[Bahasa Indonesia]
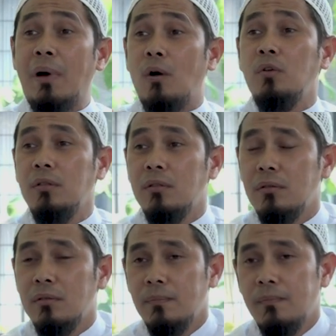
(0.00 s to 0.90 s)
maun,
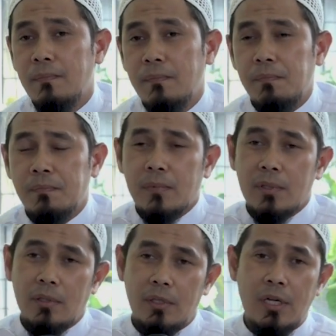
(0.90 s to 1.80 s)

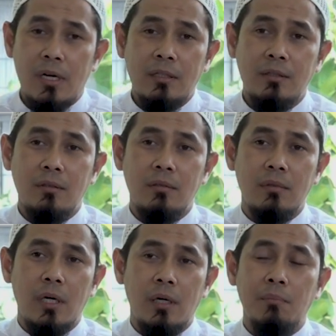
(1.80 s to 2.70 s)
dia
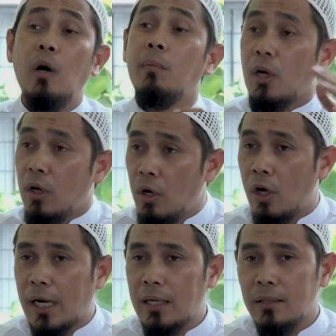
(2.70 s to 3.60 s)
e, mau menolong
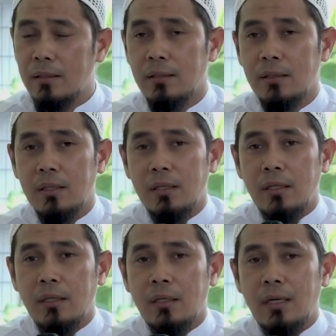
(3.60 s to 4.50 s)
orang,
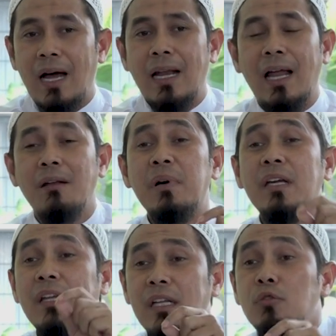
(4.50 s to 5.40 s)
hal-hal
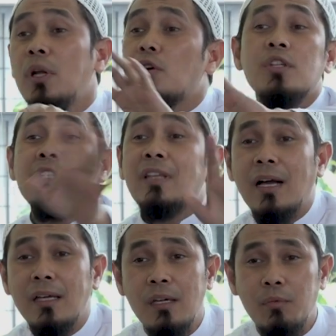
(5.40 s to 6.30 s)
begini itu enggak usah
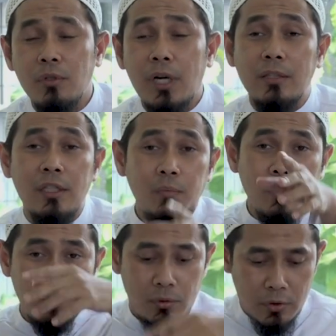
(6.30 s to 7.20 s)
ditagih ibu. Nanti
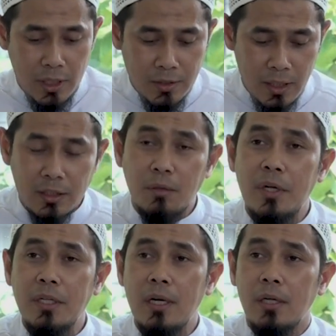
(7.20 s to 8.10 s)
ibu cari-cari
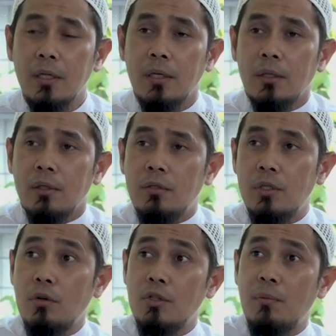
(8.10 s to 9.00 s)
temennya di
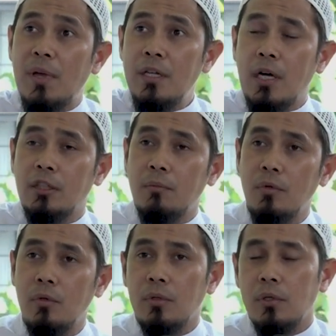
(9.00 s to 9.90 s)
sosial media
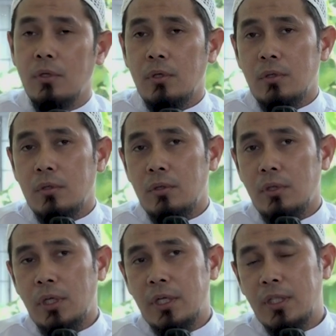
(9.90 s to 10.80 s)
ketemu.
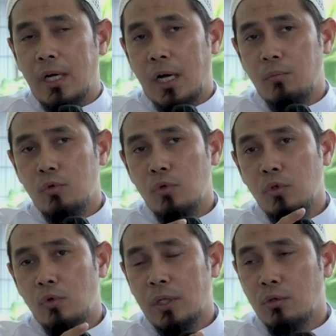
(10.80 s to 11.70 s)
Ingat nggak kamu
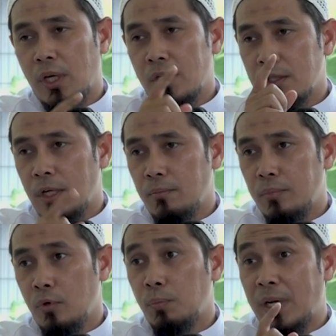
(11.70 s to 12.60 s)
dulu waktu SD
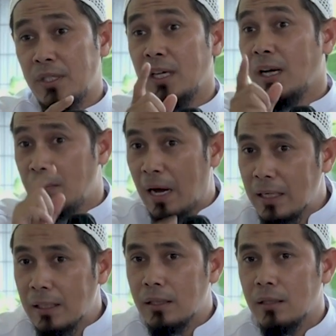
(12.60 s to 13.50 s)
pulpen saya nggak
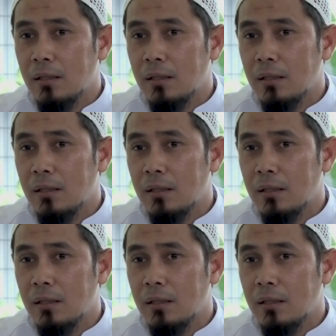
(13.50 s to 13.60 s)
balik.